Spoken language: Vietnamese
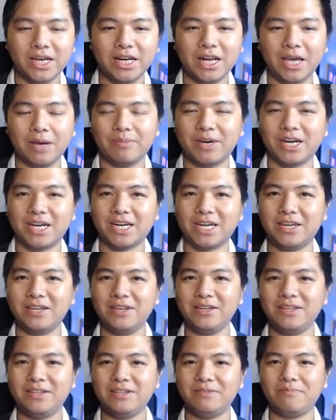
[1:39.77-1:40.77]
để mà
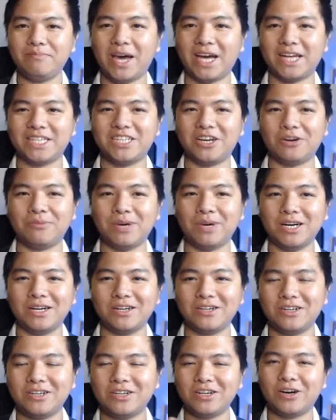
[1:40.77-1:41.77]
cái bảng chào
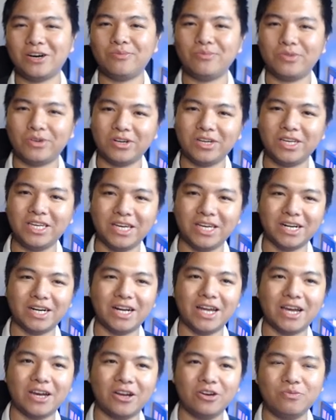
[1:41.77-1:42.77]
mừng nó không có hiện
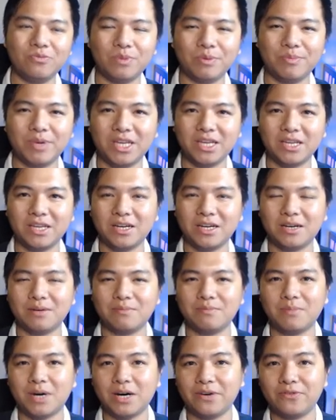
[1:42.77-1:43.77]
ra cái lúc mà mình
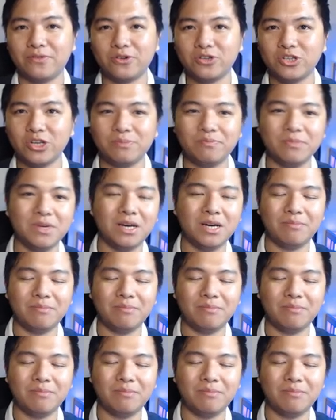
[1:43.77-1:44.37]
mở Photoshop,